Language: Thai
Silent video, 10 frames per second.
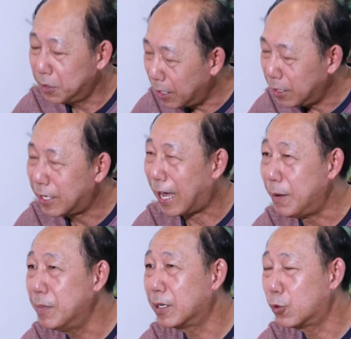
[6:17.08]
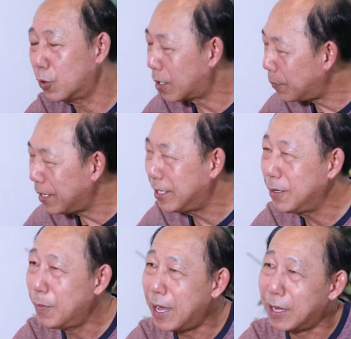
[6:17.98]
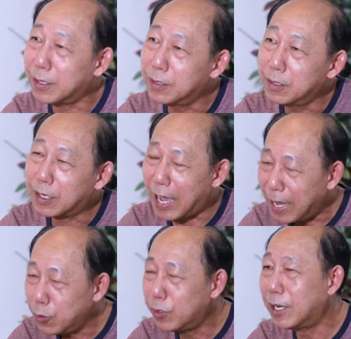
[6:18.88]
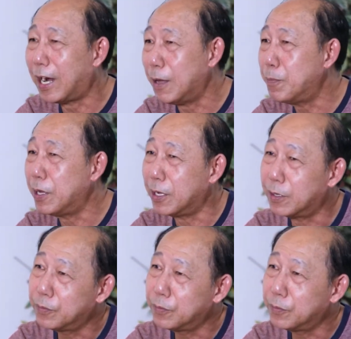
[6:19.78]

เดือนหนึ่งขายหมื่นกว่ากำไรดีมาก ขายอยู่นั่งหลายปี